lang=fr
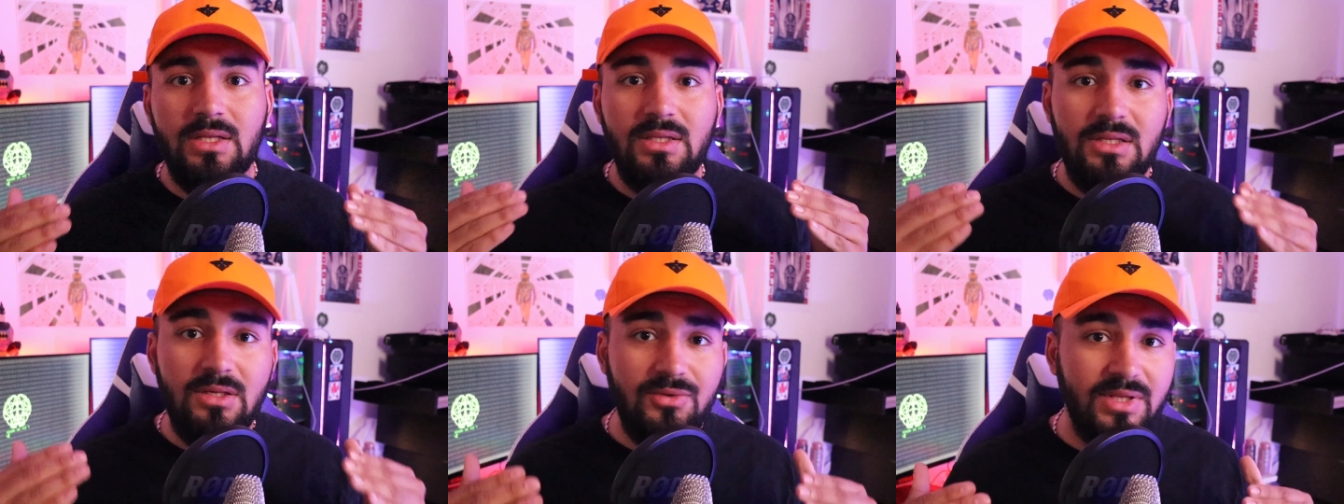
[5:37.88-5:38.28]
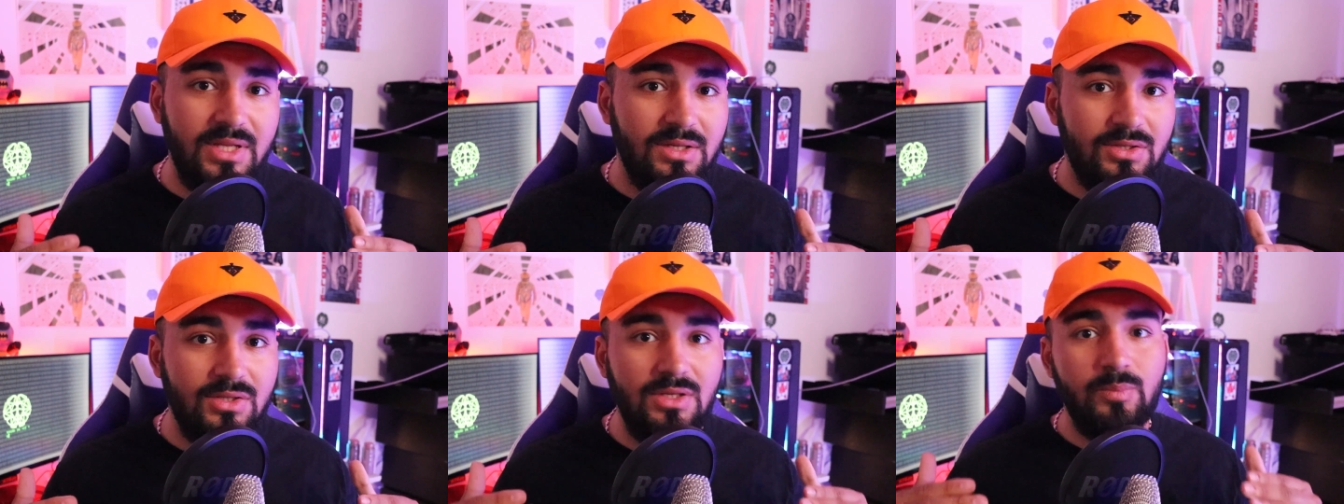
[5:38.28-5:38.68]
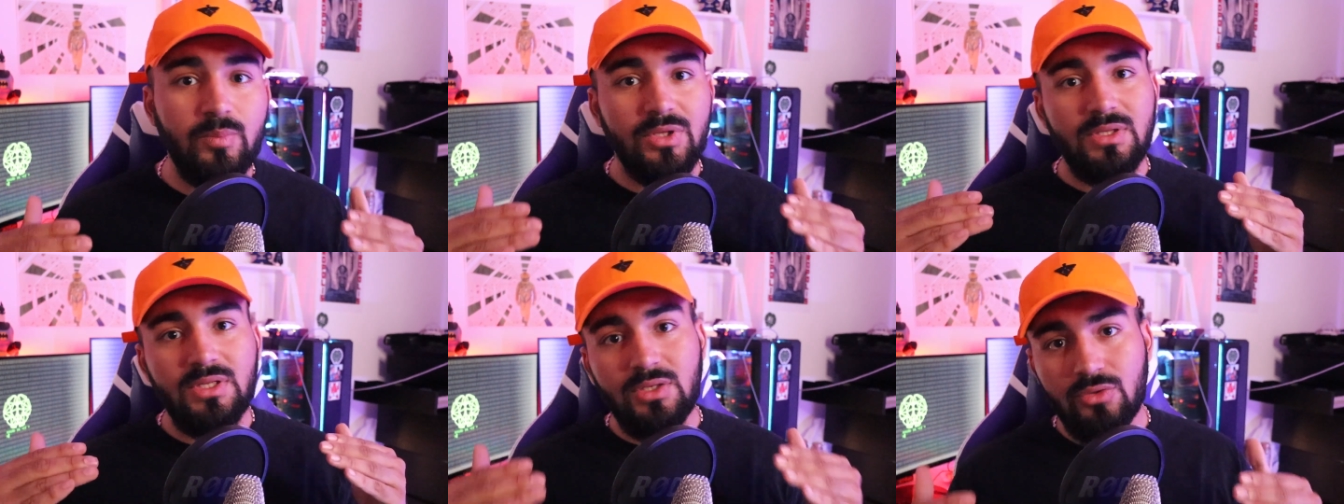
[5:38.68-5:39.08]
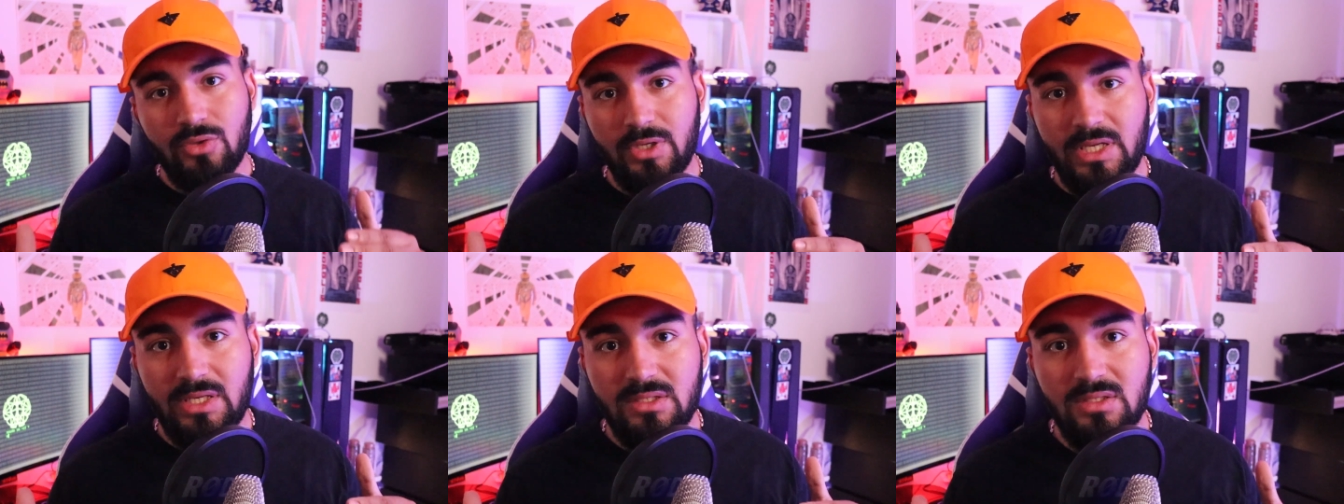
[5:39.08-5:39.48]
ni une équipe, ni une
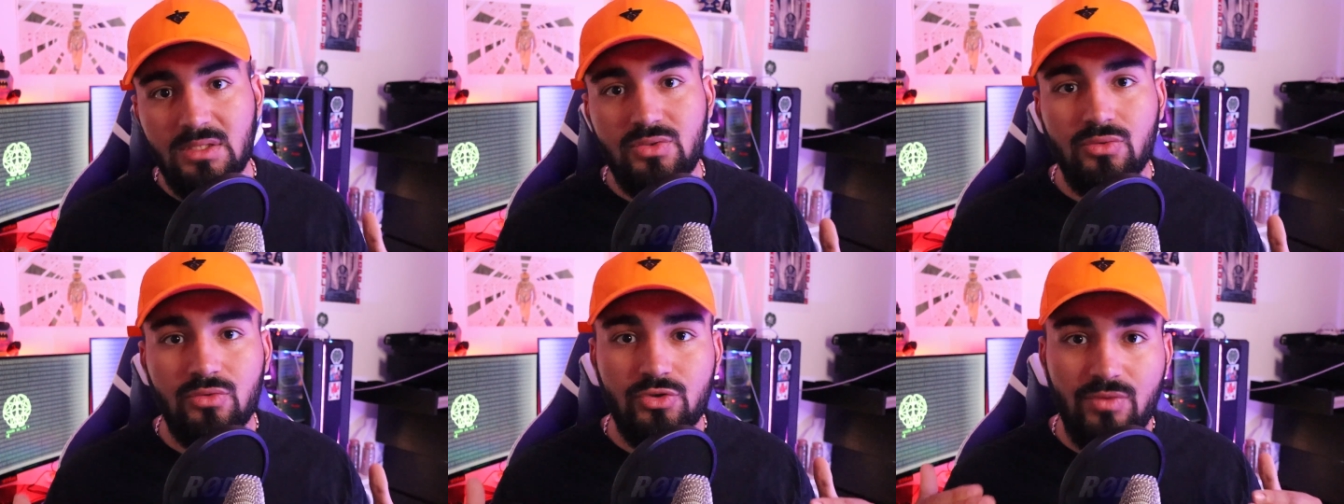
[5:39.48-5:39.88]
organisation.